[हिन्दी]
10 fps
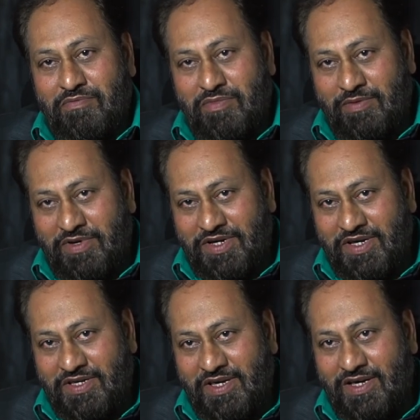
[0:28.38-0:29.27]
मैं
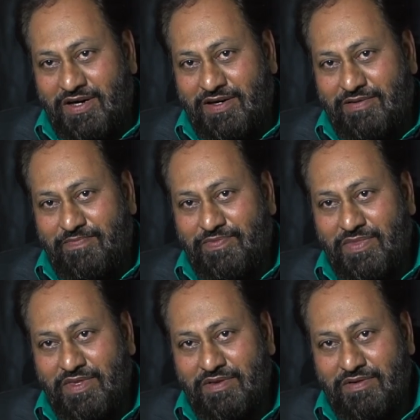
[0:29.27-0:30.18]
अभिषेक जी का
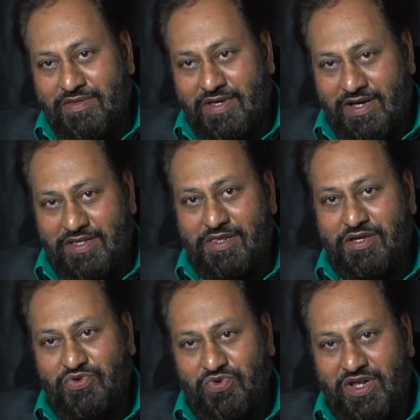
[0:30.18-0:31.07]
तहे दिल
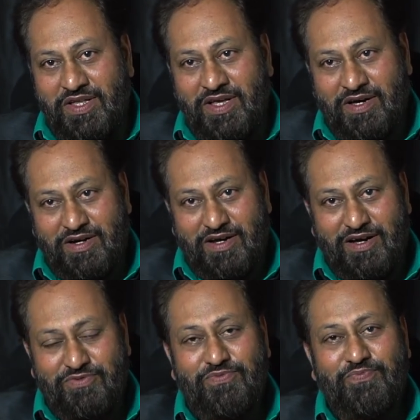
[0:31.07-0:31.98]
से शुक्रिया अदा कर
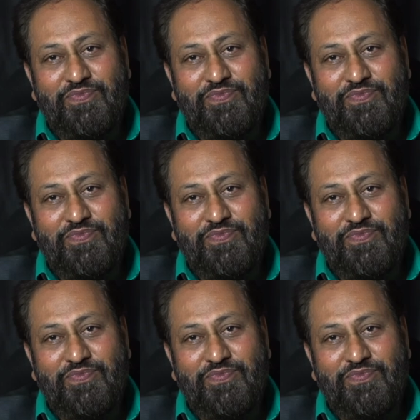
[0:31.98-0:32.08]
रहा हूँ